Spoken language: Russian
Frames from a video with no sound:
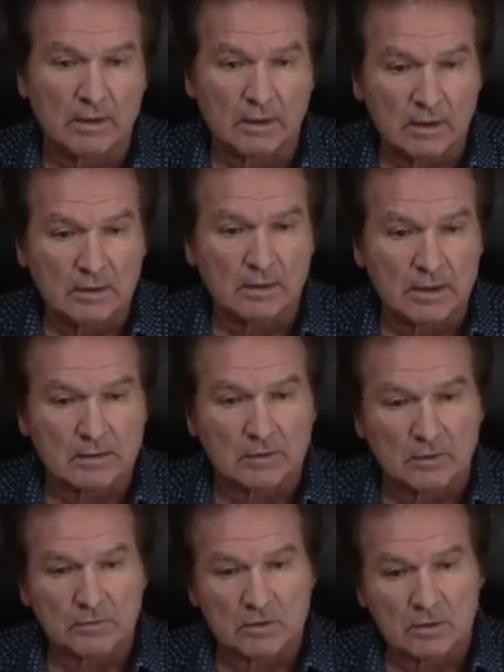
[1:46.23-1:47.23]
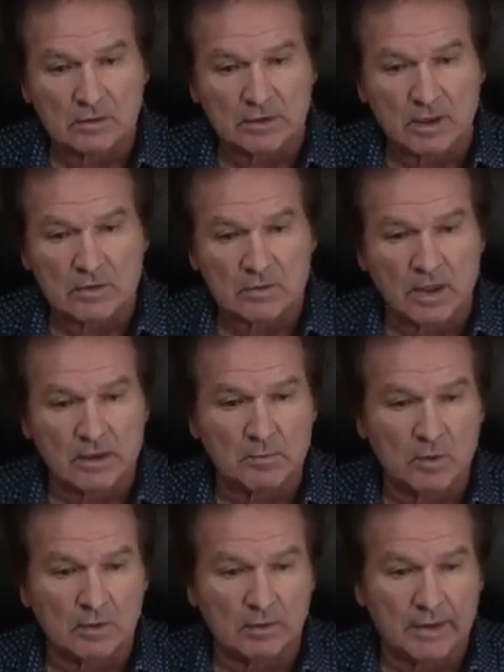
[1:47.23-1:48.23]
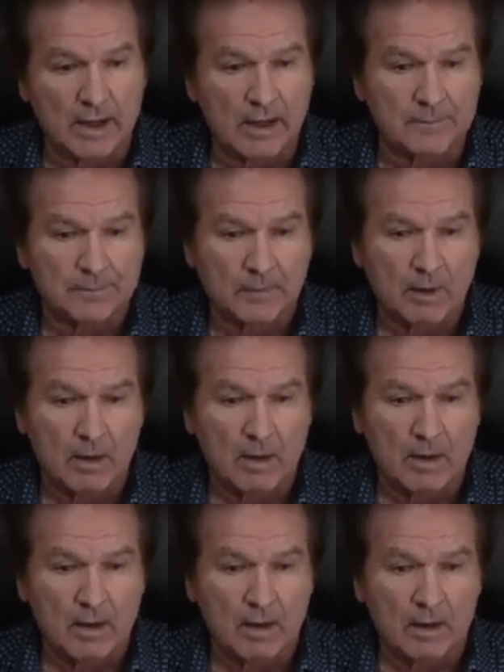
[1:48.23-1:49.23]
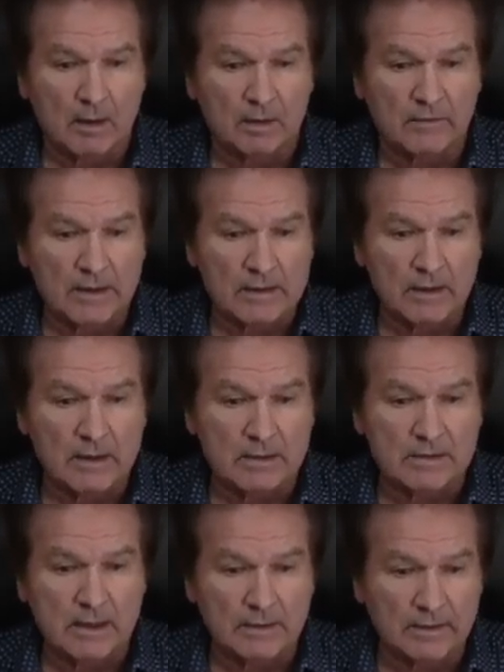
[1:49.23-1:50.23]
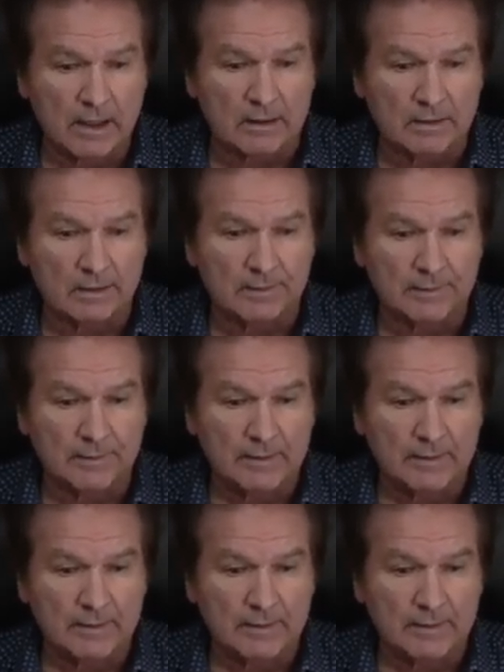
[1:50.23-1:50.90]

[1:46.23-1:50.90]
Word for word: Это, значит, он все сразу отмел на двойные стандарты.